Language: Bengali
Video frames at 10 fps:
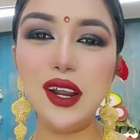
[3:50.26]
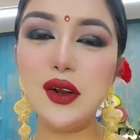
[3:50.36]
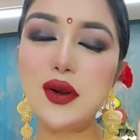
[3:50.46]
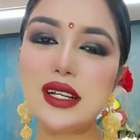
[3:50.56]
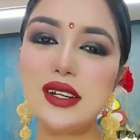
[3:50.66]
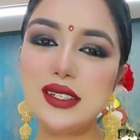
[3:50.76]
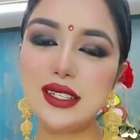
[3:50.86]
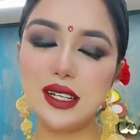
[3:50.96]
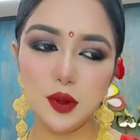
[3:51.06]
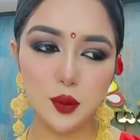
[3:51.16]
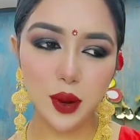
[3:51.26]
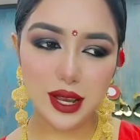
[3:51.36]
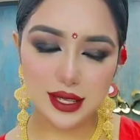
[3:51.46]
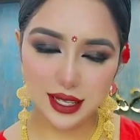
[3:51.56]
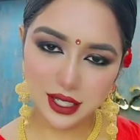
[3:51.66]
অনেক অনেক রিজনেবল
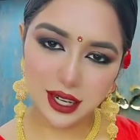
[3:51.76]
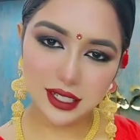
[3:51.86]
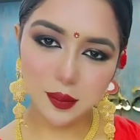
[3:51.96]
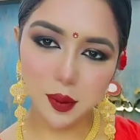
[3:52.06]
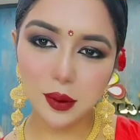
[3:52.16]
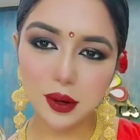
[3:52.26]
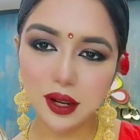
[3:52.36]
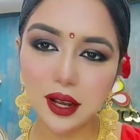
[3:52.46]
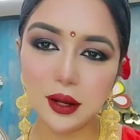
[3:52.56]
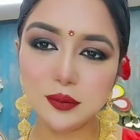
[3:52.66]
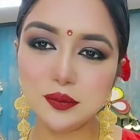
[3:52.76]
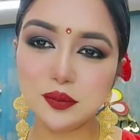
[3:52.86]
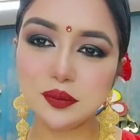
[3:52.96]
প্রাইসে এই শাড়িটা পাবেন হ্যাঁ